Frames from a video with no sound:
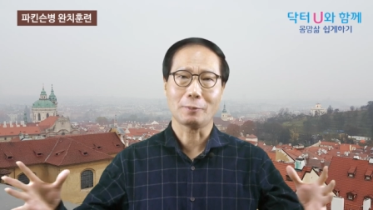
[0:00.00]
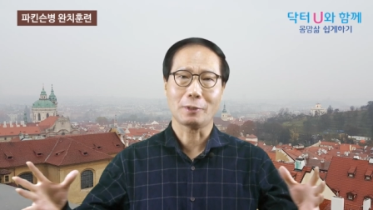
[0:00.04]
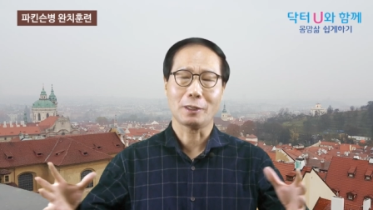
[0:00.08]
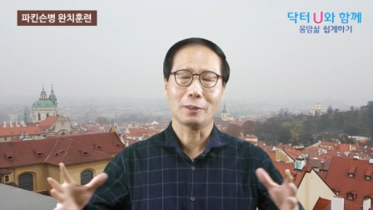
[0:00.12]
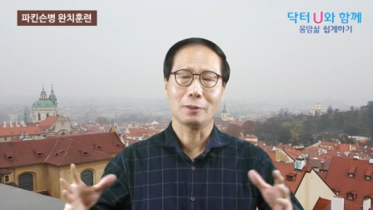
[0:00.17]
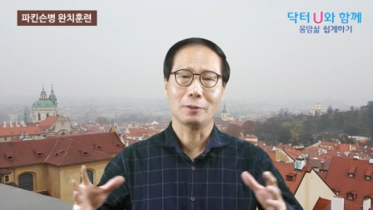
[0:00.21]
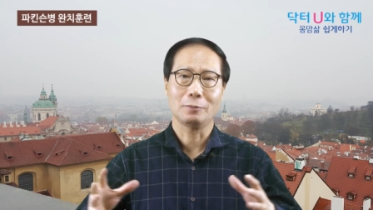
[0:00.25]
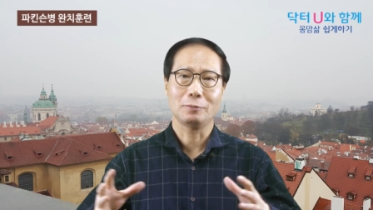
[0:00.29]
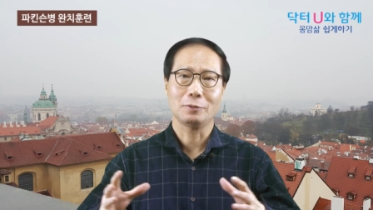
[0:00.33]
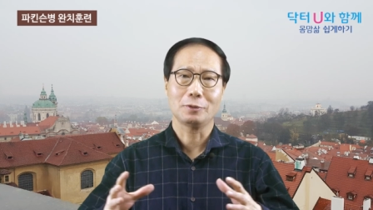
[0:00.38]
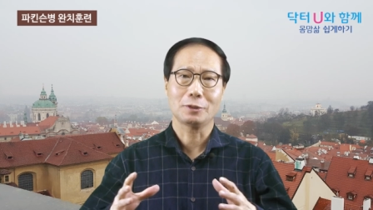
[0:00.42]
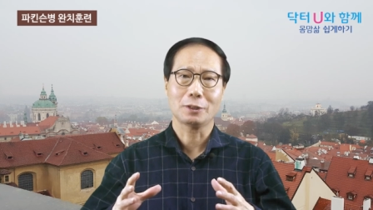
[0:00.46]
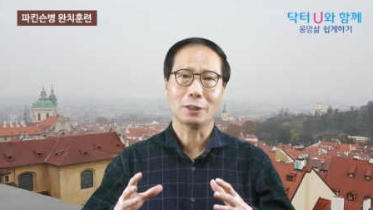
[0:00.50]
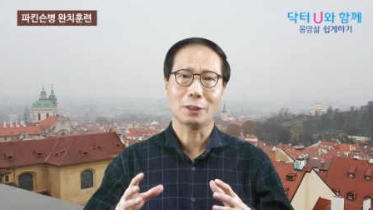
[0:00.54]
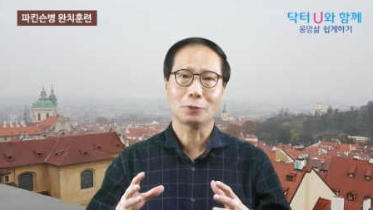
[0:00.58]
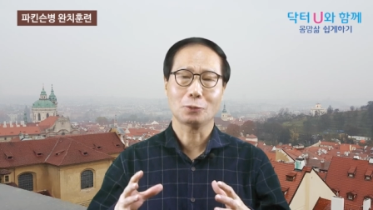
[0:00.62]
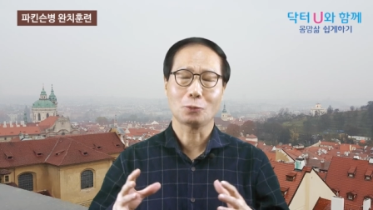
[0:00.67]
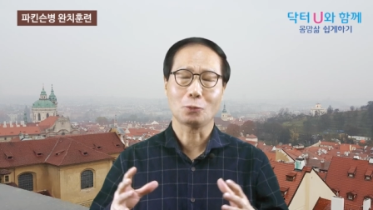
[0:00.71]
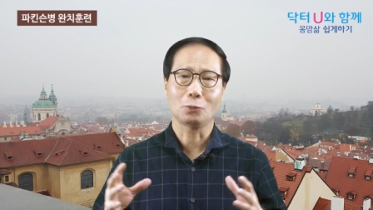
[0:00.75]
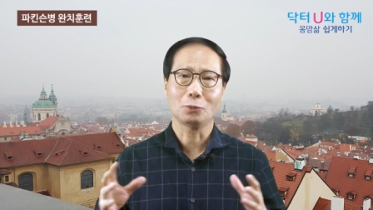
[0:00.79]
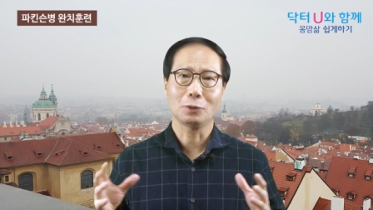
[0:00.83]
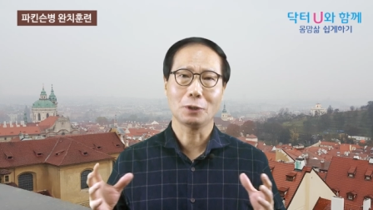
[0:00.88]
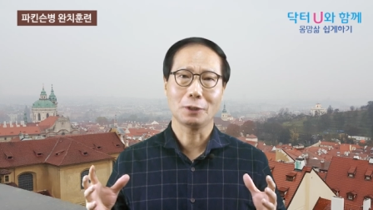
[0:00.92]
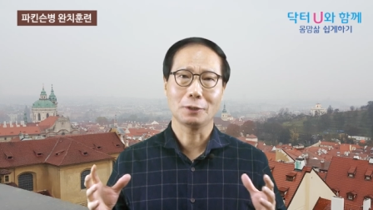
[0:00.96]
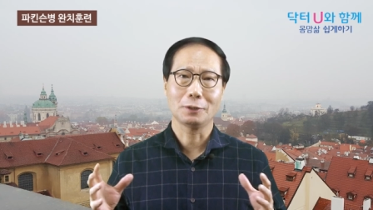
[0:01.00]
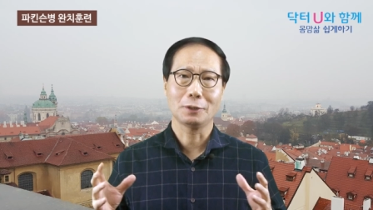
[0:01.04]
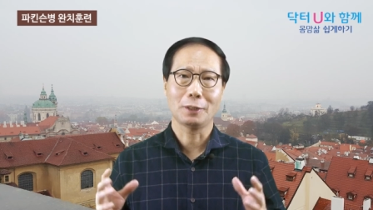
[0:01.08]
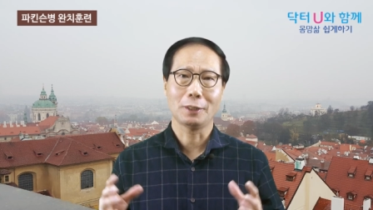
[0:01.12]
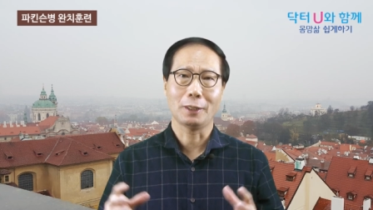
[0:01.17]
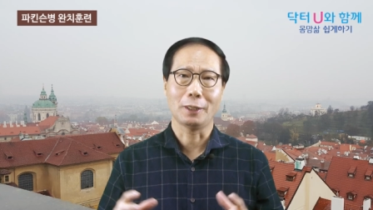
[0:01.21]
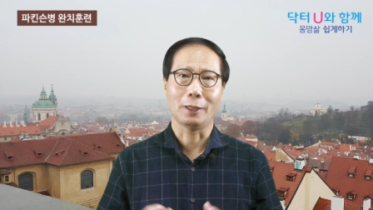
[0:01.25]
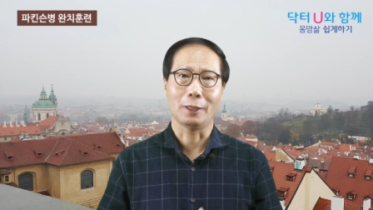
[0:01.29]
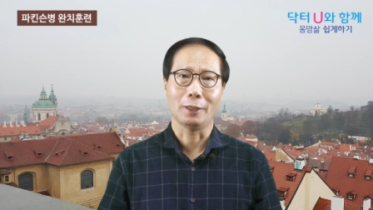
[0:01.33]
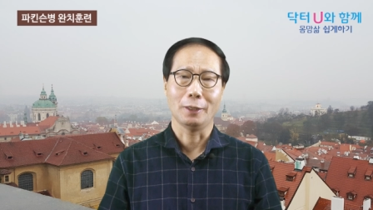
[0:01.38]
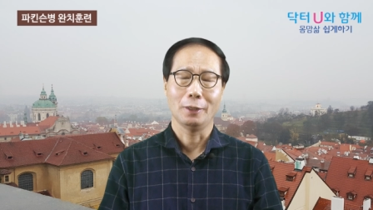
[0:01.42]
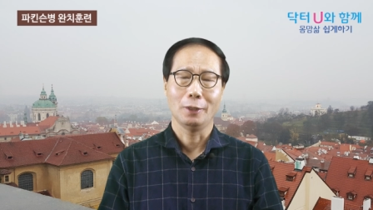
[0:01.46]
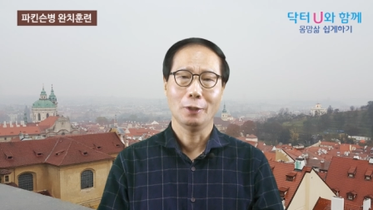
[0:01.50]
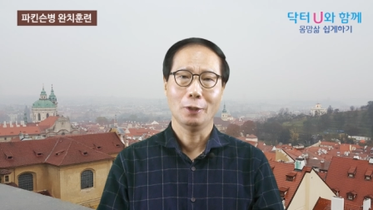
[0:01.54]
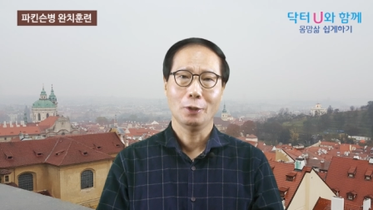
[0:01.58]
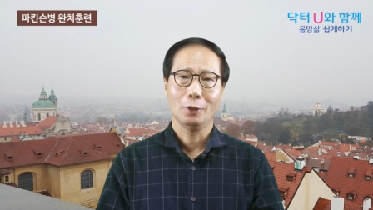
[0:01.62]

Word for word: 마이애미 비치 한 동네인데